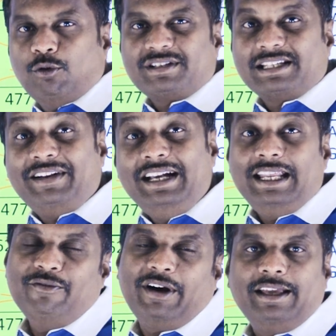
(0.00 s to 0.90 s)
ஃபோர்
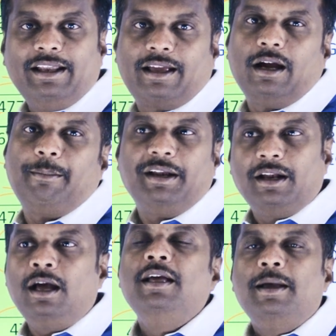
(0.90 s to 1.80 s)
செவன்டீன் வாங்கியிருக்கேன் அப்படின்னா
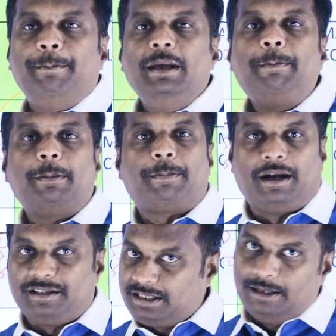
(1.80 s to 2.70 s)
பி
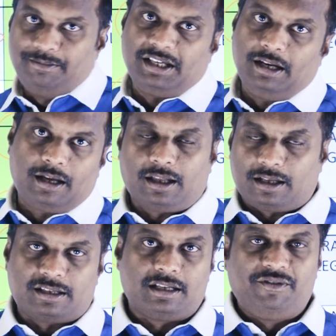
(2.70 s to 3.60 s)
ப்ரிப்பேர்டு சிஎம்சி இருக்குது
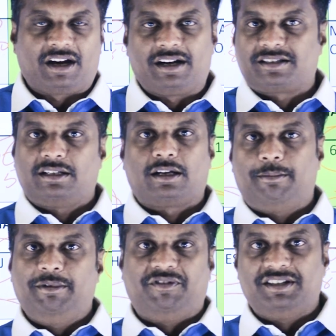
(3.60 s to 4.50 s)
அதெல்லாம் ஃபைனான்சிங்கில்
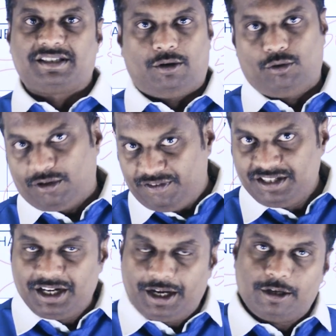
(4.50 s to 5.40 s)
கம்மி ஃபீஸ் தான் அவங்களுக்கு
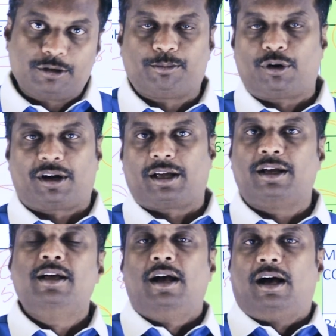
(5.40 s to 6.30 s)
ஃபீஸ் டீட்டெயில்ஸும் போட்டிருக்கேன்
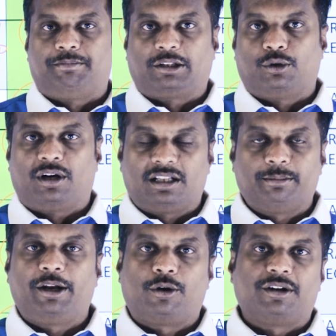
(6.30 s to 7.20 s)
பார்த்துக்கோங்க அந்த
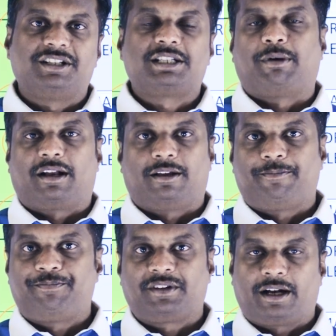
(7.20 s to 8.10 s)
மாதிரி காலேஜஸ் பாருங்கள்
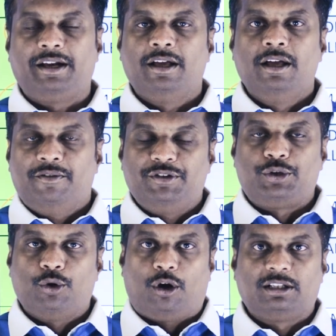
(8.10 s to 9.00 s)
ரைட் விஷ்
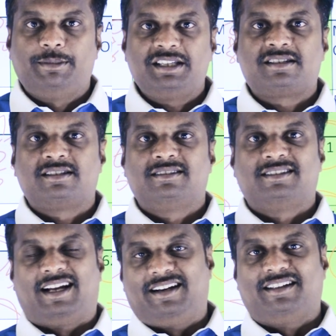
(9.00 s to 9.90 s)
யூ ஆல் த பெஸ்ட்
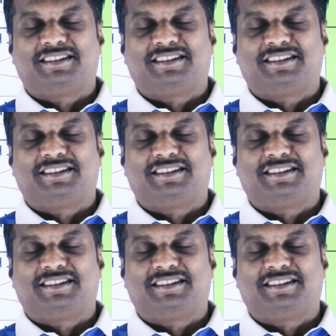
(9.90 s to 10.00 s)
அண்ட்